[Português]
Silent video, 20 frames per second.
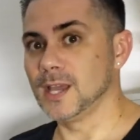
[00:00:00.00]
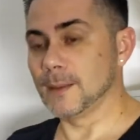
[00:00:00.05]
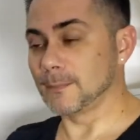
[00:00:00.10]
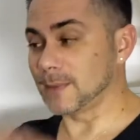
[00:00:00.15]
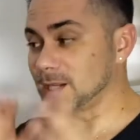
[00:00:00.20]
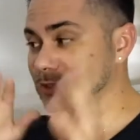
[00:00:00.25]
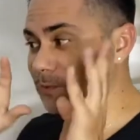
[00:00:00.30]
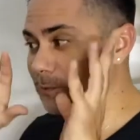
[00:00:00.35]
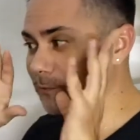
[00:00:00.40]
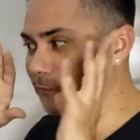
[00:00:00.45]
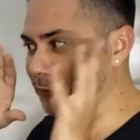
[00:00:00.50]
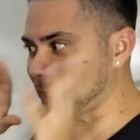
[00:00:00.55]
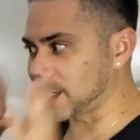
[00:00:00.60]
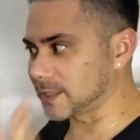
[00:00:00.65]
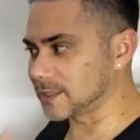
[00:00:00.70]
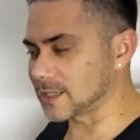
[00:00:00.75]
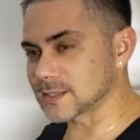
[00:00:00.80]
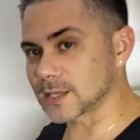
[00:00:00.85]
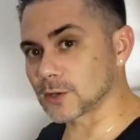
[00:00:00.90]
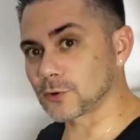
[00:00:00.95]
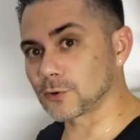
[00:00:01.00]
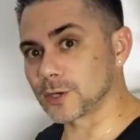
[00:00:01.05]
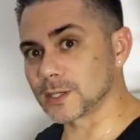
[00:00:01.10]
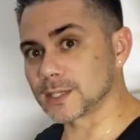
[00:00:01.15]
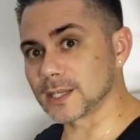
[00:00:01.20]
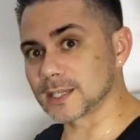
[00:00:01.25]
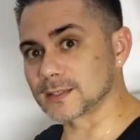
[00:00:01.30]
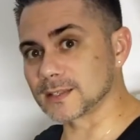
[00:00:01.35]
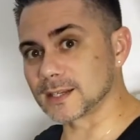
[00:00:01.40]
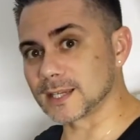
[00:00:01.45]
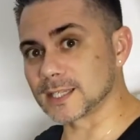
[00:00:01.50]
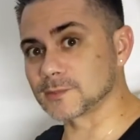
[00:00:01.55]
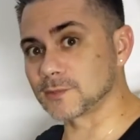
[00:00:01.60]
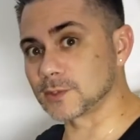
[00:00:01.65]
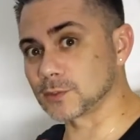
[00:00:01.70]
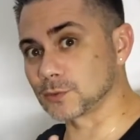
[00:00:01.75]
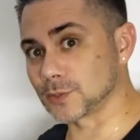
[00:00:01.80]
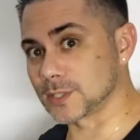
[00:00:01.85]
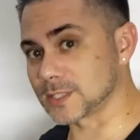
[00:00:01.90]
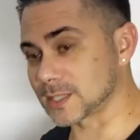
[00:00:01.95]
Mas vamos falar dessa Core
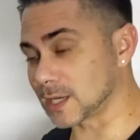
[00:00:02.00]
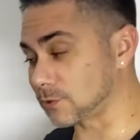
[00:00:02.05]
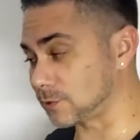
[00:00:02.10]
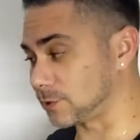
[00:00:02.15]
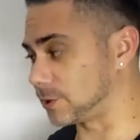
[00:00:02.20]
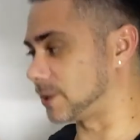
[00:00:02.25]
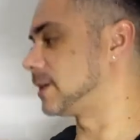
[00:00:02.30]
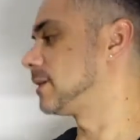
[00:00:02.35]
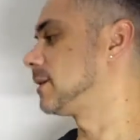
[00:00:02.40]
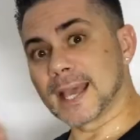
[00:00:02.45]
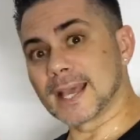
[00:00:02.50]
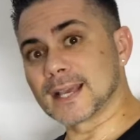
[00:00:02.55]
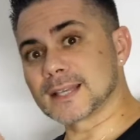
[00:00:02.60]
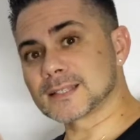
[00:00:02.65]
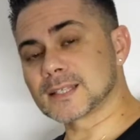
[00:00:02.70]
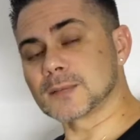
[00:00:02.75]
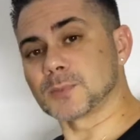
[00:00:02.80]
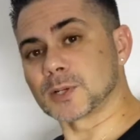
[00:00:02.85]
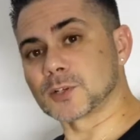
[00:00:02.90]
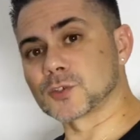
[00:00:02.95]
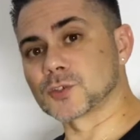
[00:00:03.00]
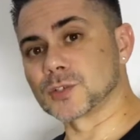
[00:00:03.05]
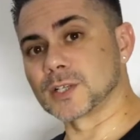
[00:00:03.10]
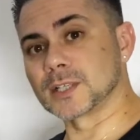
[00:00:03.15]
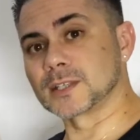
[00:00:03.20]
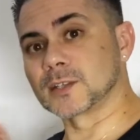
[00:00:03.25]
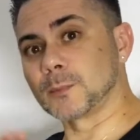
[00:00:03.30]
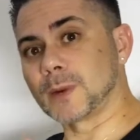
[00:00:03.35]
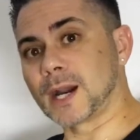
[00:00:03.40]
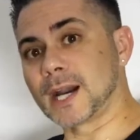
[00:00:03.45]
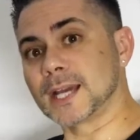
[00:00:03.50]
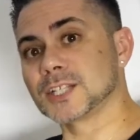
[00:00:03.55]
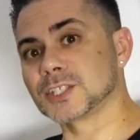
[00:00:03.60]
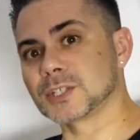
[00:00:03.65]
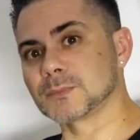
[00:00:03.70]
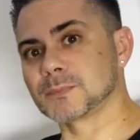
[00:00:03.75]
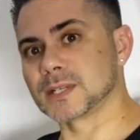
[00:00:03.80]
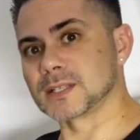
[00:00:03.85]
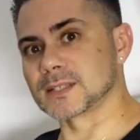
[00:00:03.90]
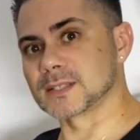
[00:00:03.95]
A3V2 agora. Essa impressora tem uma área de
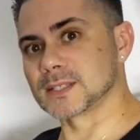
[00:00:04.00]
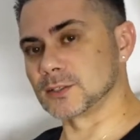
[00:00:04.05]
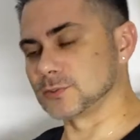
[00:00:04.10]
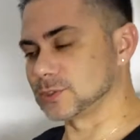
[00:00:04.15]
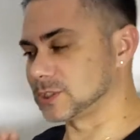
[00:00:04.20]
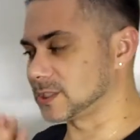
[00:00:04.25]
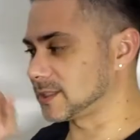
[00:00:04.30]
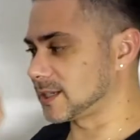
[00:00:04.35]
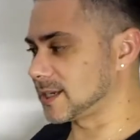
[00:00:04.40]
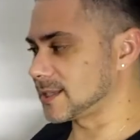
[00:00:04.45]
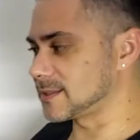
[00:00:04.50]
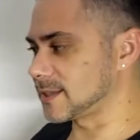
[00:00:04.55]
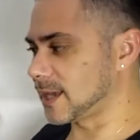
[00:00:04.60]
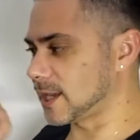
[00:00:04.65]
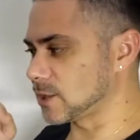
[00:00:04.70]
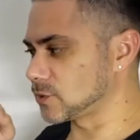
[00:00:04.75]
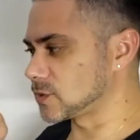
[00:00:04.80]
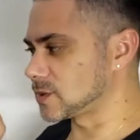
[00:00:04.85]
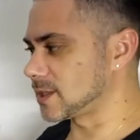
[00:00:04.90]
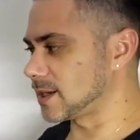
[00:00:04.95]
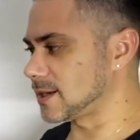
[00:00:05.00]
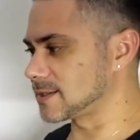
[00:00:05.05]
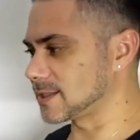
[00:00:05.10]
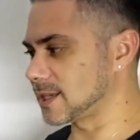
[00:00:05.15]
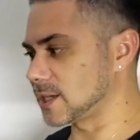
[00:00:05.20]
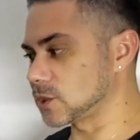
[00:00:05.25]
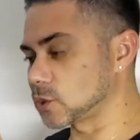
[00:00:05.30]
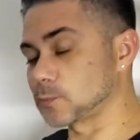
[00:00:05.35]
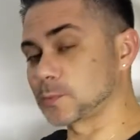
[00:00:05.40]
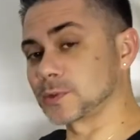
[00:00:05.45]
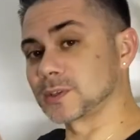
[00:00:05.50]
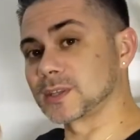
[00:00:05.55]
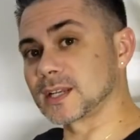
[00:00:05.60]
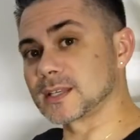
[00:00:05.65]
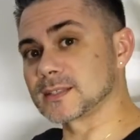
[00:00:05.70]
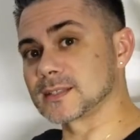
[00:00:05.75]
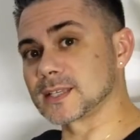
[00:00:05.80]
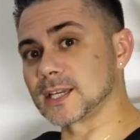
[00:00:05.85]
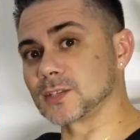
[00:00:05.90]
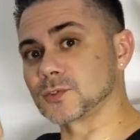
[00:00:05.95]
impressão de 300, 300 por
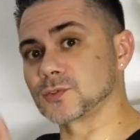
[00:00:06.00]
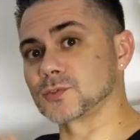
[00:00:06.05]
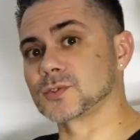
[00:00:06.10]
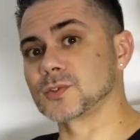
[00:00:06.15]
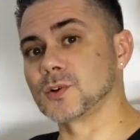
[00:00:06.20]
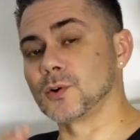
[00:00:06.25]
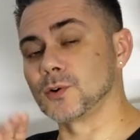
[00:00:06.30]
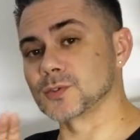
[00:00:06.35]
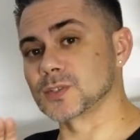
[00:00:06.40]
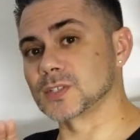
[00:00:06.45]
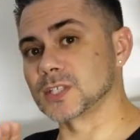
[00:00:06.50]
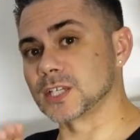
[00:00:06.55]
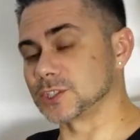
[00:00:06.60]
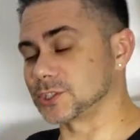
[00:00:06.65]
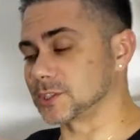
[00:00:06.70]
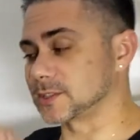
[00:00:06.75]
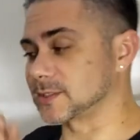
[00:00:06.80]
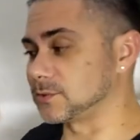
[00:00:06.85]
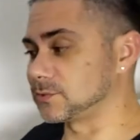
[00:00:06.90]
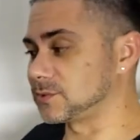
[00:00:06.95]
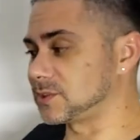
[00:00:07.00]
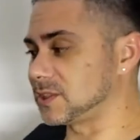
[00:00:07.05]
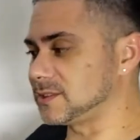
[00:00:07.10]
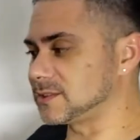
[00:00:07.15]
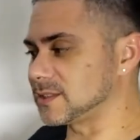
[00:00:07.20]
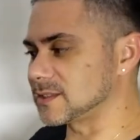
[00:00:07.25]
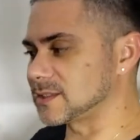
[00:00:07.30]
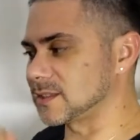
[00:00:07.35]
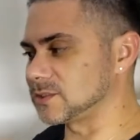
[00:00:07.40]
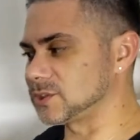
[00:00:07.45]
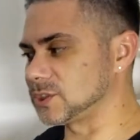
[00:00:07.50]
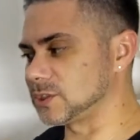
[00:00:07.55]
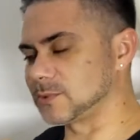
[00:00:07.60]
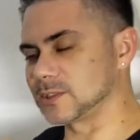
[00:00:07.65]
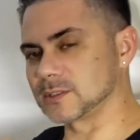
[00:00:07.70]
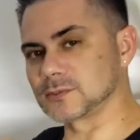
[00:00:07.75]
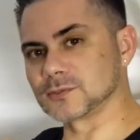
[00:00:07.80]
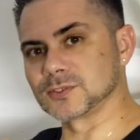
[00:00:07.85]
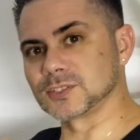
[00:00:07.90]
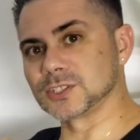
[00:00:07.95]
300, ou seja, são 30
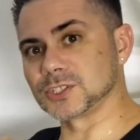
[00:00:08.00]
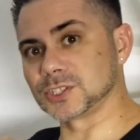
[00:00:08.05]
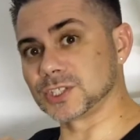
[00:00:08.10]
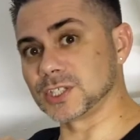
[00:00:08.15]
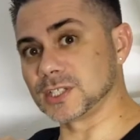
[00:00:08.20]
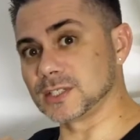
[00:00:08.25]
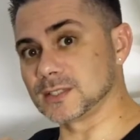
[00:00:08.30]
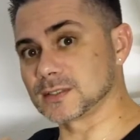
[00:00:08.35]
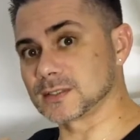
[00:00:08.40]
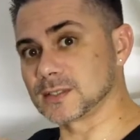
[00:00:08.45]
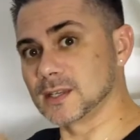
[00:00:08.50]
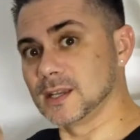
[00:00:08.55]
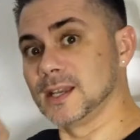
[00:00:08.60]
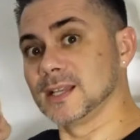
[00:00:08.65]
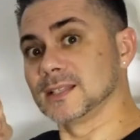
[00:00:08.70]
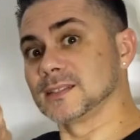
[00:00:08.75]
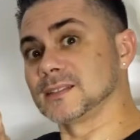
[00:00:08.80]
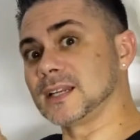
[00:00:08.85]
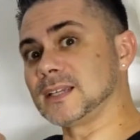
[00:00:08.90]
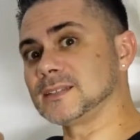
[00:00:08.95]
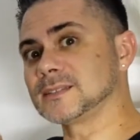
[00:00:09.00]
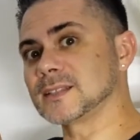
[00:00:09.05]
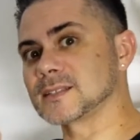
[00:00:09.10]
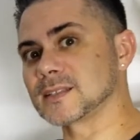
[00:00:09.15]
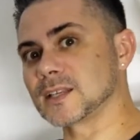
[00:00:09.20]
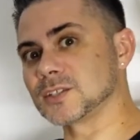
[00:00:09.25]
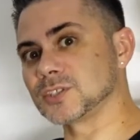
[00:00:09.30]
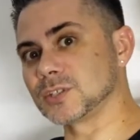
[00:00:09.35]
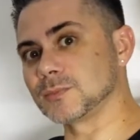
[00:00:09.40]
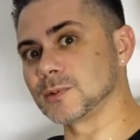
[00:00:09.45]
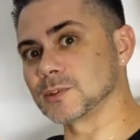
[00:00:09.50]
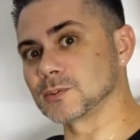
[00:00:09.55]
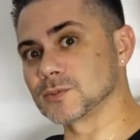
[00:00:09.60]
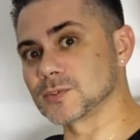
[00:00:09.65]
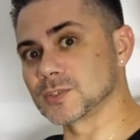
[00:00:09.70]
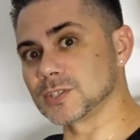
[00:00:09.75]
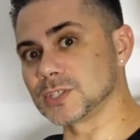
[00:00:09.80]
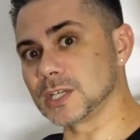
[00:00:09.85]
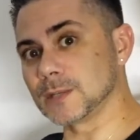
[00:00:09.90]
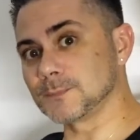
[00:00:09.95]
centímetros de X, 30
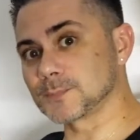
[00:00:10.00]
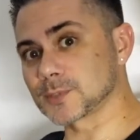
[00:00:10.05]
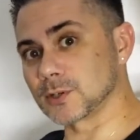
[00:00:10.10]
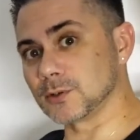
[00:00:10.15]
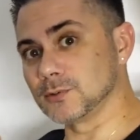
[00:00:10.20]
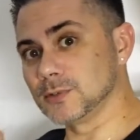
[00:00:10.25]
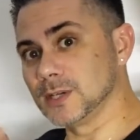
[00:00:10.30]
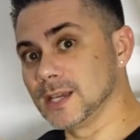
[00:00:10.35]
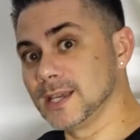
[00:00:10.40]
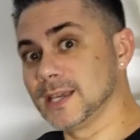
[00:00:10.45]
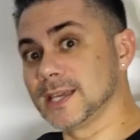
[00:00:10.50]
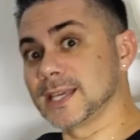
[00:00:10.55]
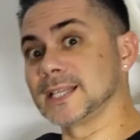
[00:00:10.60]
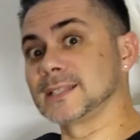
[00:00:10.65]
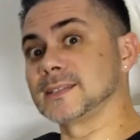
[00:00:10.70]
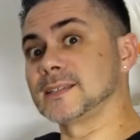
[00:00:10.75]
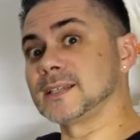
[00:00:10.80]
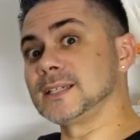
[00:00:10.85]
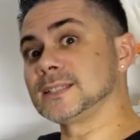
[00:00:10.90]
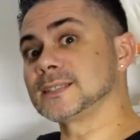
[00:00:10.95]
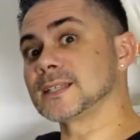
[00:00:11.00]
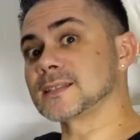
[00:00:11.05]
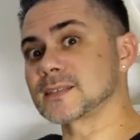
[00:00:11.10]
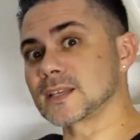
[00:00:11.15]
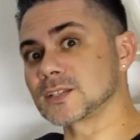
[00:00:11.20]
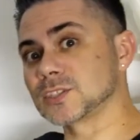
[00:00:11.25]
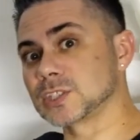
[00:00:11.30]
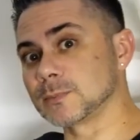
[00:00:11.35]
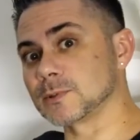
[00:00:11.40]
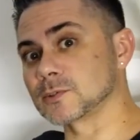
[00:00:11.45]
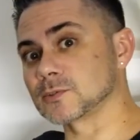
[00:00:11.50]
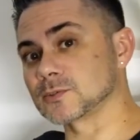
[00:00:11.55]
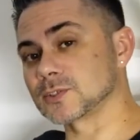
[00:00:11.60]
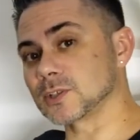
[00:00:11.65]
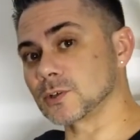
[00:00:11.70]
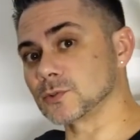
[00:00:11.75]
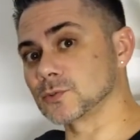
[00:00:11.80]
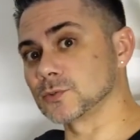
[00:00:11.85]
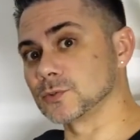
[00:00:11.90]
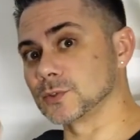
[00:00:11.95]
centímetros de Y e 30 centímetros de
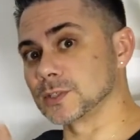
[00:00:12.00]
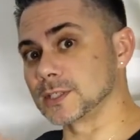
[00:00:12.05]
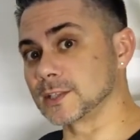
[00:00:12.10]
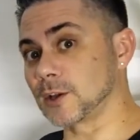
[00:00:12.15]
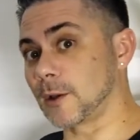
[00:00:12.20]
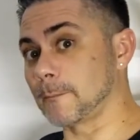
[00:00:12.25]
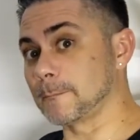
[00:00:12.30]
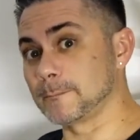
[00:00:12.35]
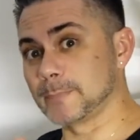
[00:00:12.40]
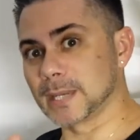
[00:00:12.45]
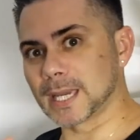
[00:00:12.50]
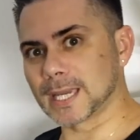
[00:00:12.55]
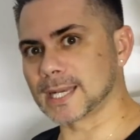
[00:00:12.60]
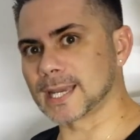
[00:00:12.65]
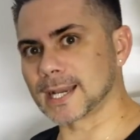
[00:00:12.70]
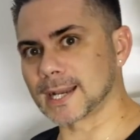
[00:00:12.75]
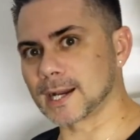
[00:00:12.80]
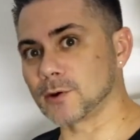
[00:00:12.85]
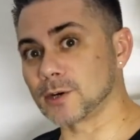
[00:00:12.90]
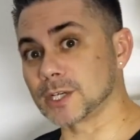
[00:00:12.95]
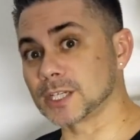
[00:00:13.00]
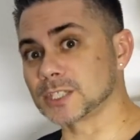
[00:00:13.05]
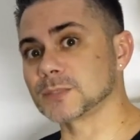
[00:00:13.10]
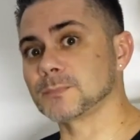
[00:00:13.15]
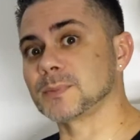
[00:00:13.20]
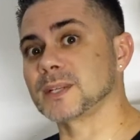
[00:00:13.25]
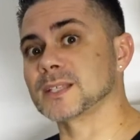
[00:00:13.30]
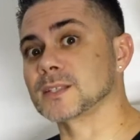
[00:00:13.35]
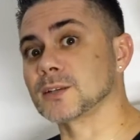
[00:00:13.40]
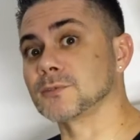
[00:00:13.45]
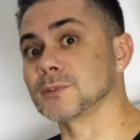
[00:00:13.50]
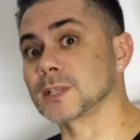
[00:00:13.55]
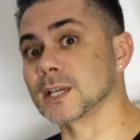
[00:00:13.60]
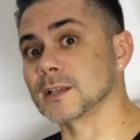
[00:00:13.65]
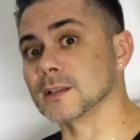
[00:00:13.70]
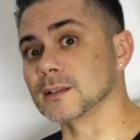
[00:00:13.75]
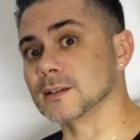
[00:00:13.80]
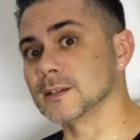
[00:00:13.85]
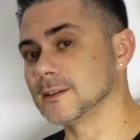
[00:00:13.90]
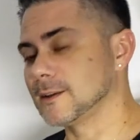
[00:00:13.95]
altura. Então é bem legal a área de impressão
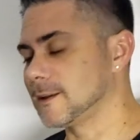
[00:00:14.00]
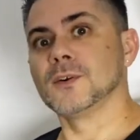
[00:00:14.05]
dela.